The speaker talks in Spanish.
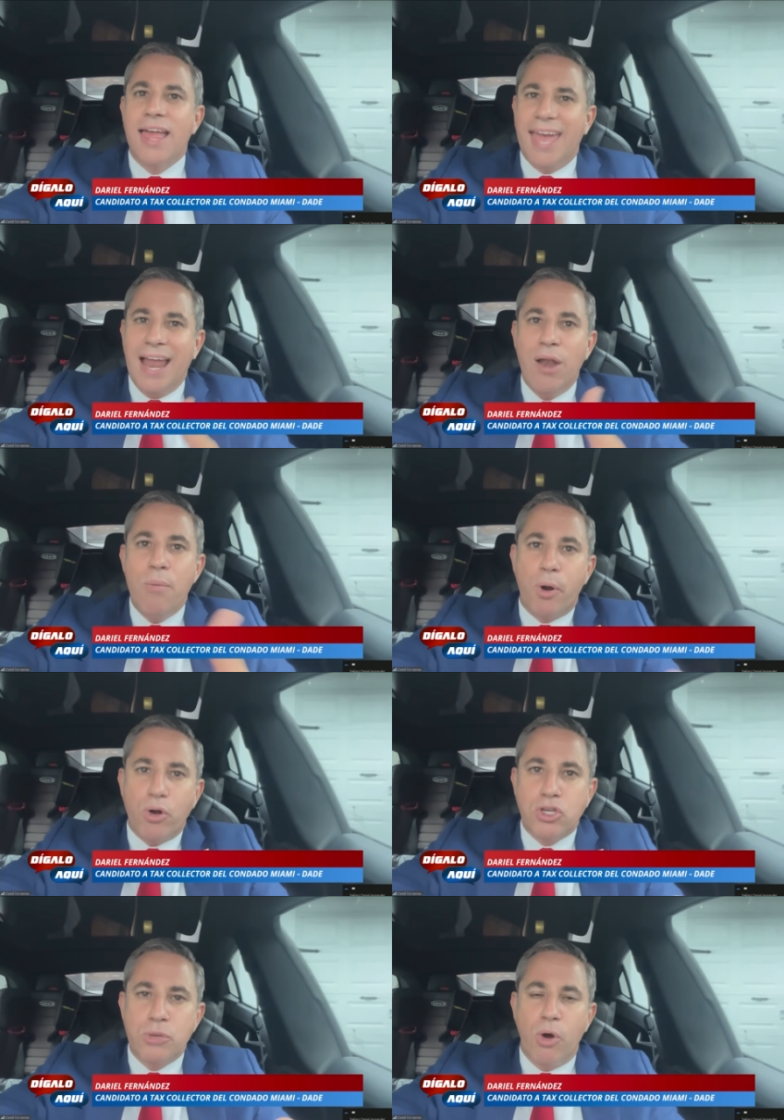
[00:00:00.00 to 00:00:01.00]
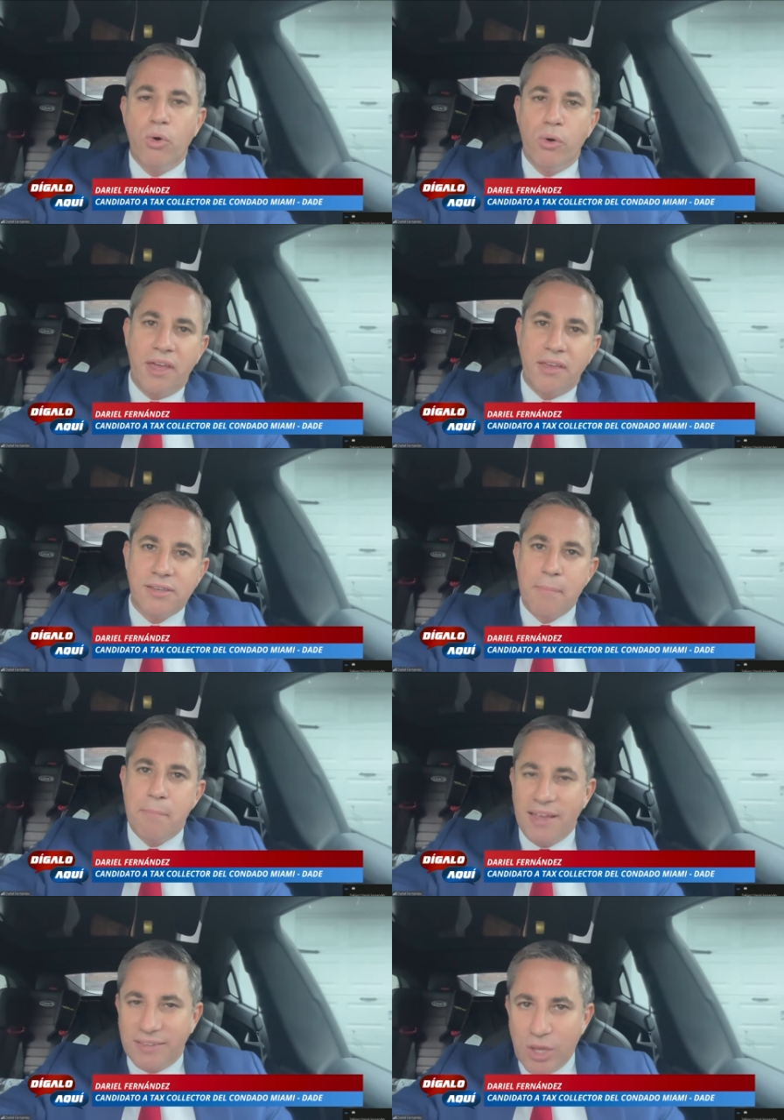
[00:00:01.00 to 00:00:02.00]
El próximo lunes
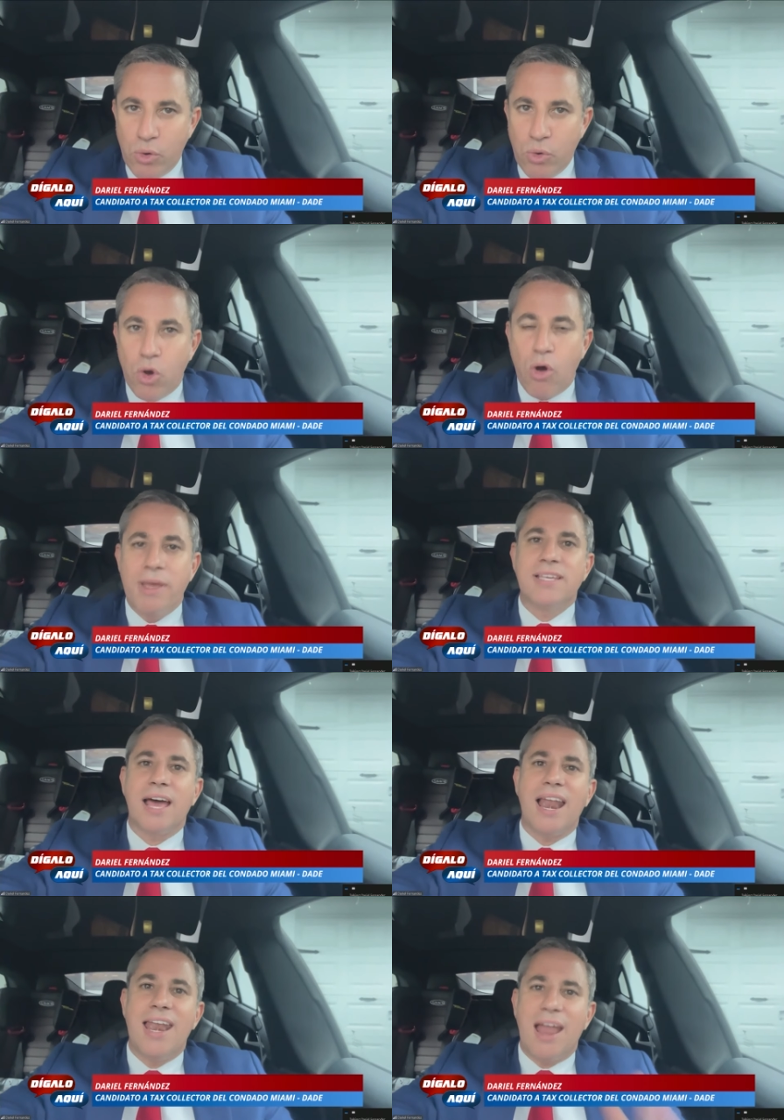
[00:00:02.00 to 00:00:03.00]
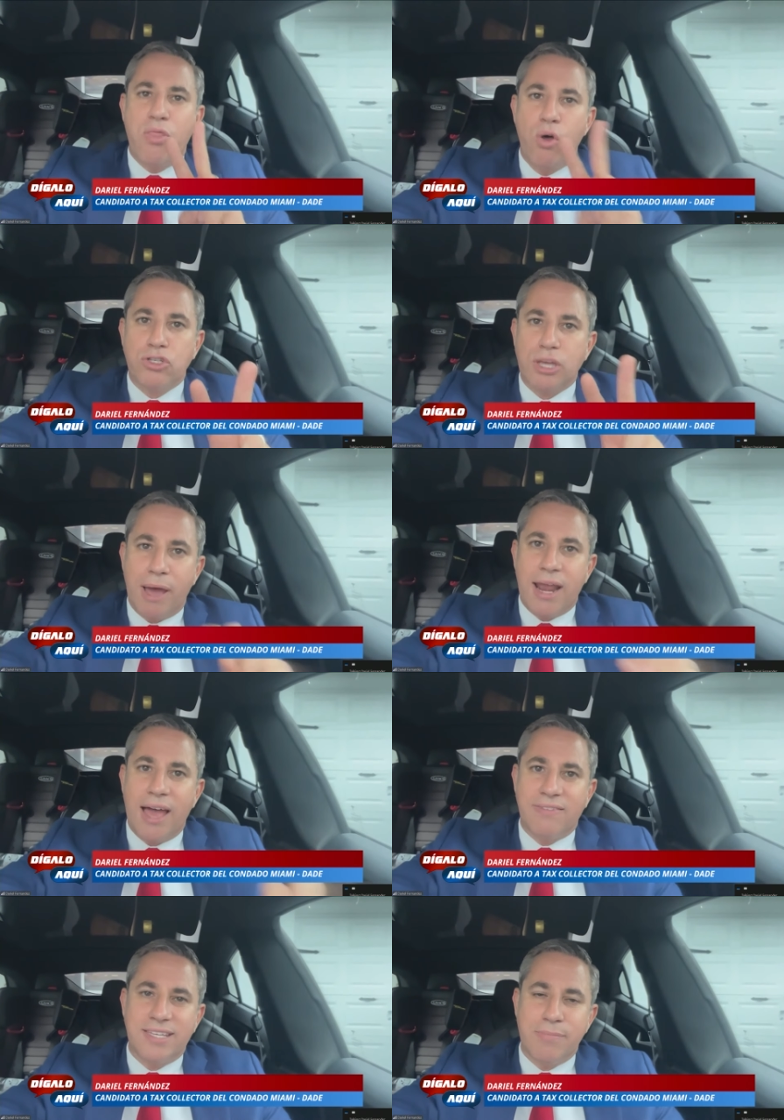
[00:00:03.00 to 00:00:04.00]
21 comenzarán las dos semanas
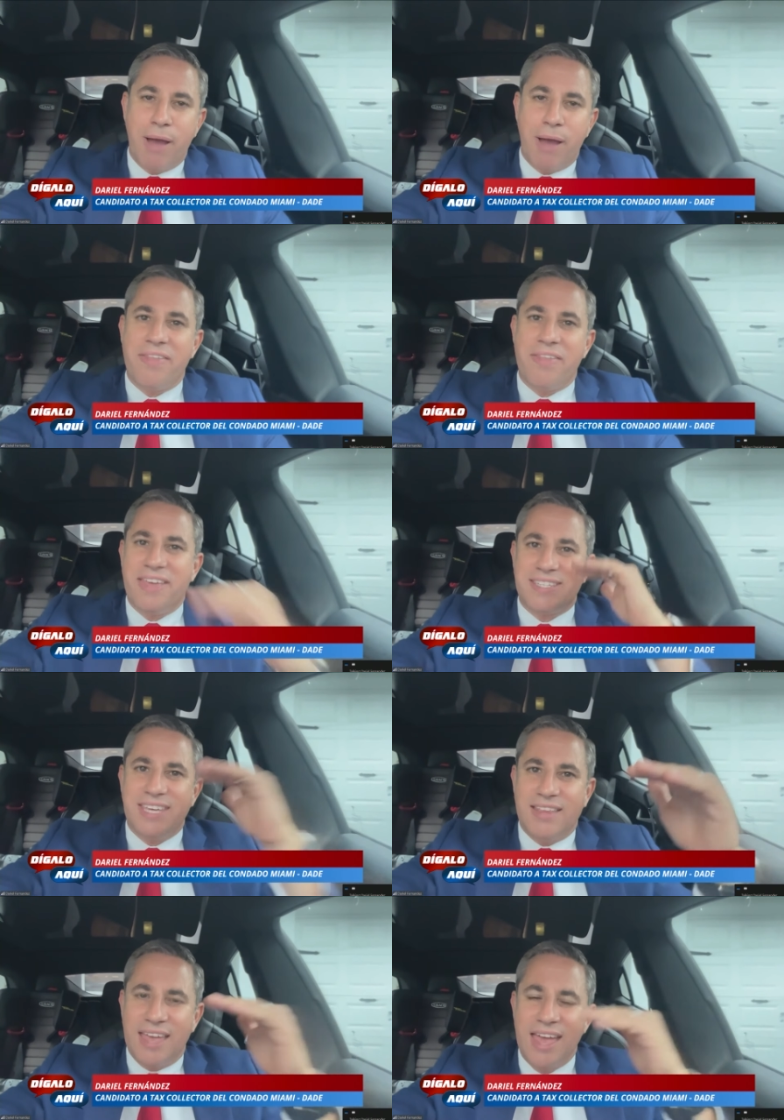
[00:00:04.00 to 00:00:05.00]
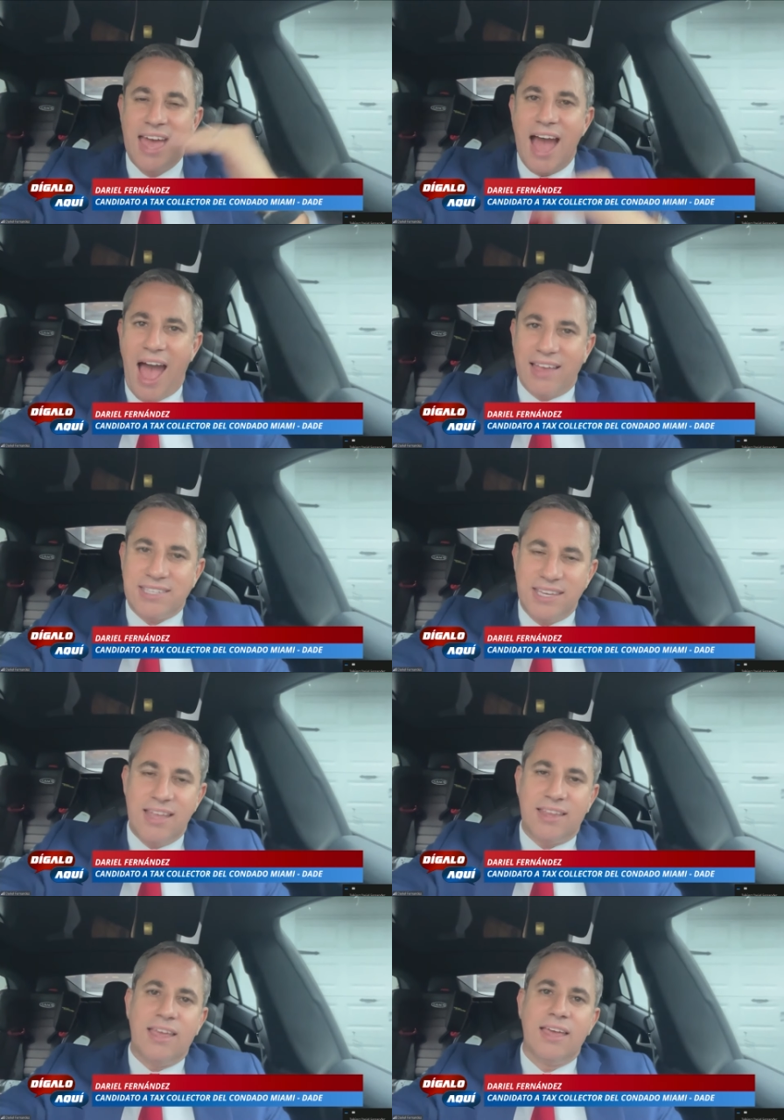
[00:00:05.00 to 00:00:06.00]
anticipadas de 7 a
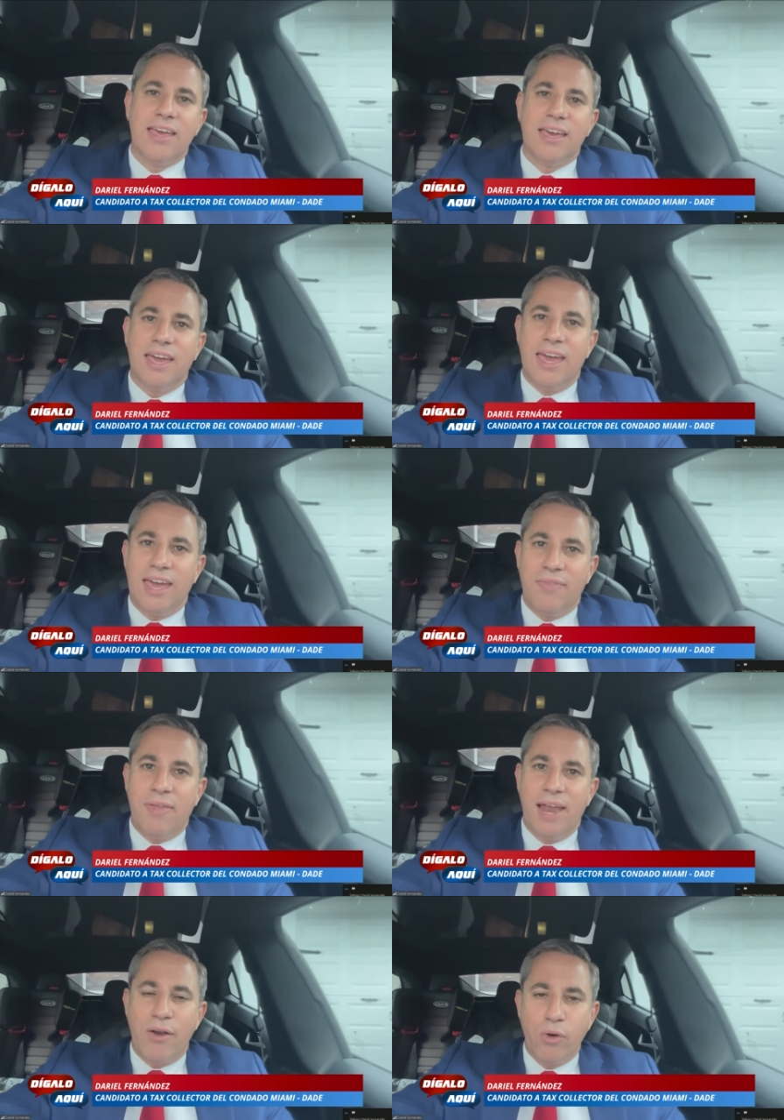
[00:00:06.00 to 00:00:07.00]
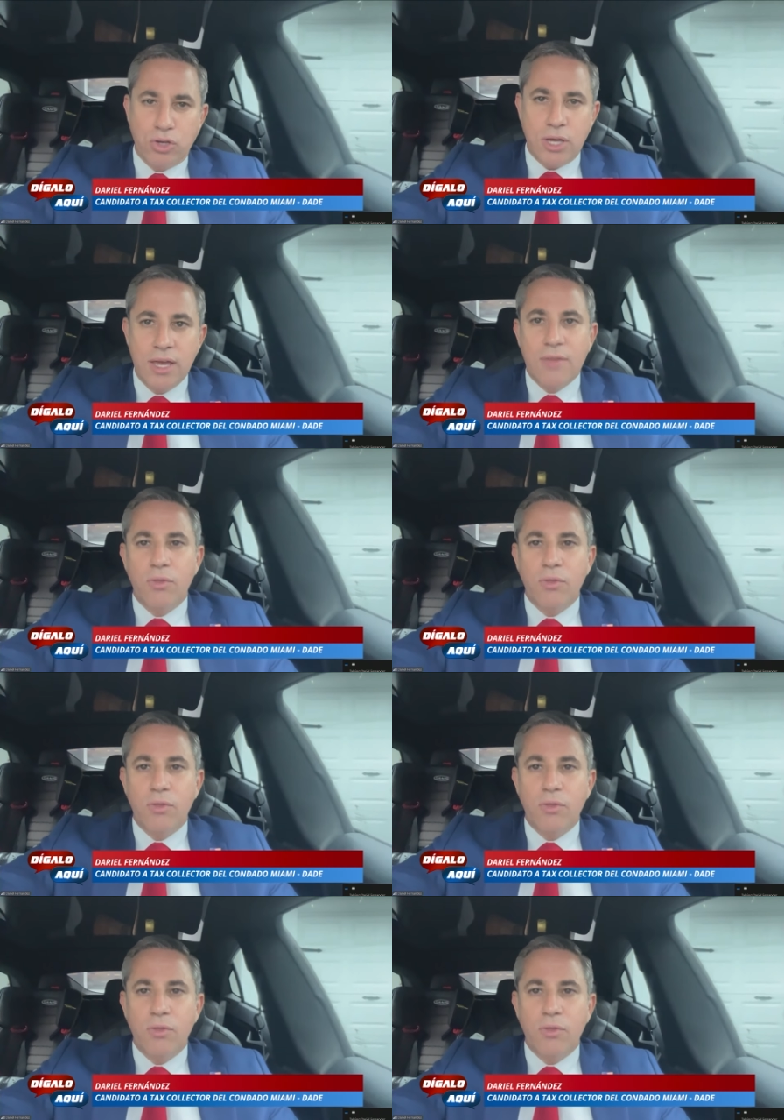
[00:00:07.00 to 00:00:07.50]
7 eh, de la noche,